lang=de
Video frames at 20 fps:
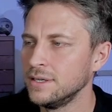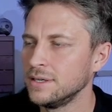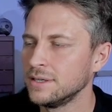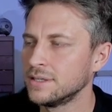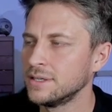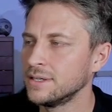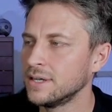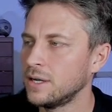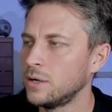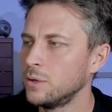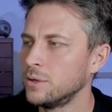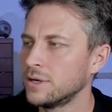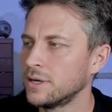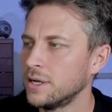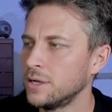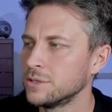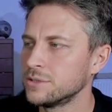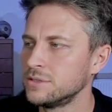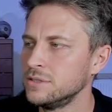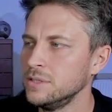ging auch
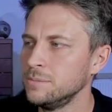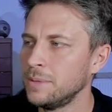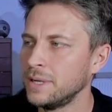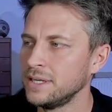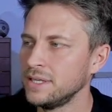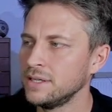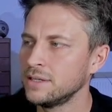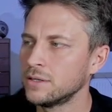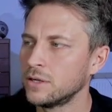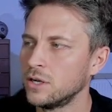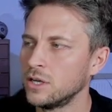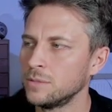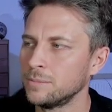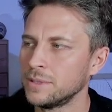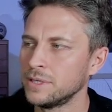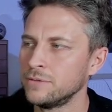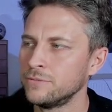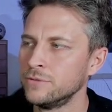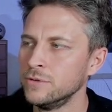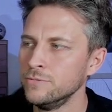raus, hier bei den Karten, bei
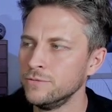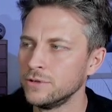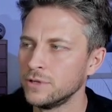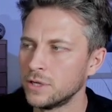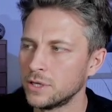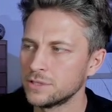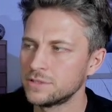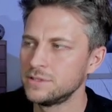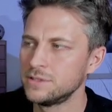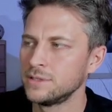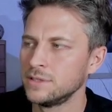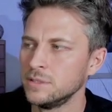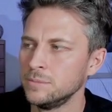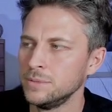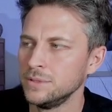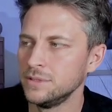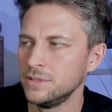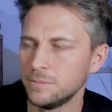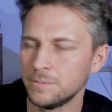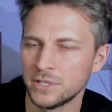den 85ern, die
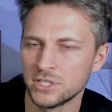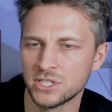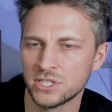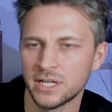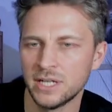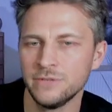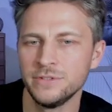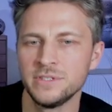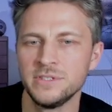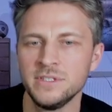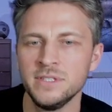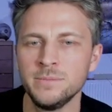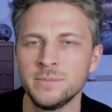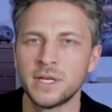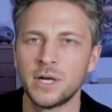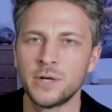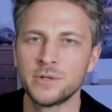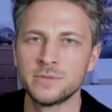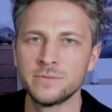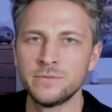biete ich pauschal für
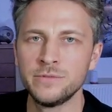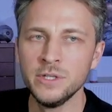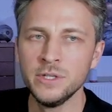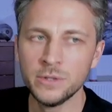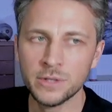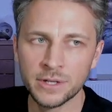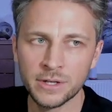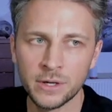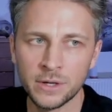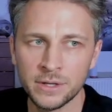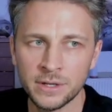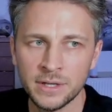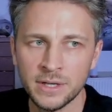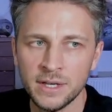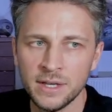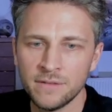7400 an,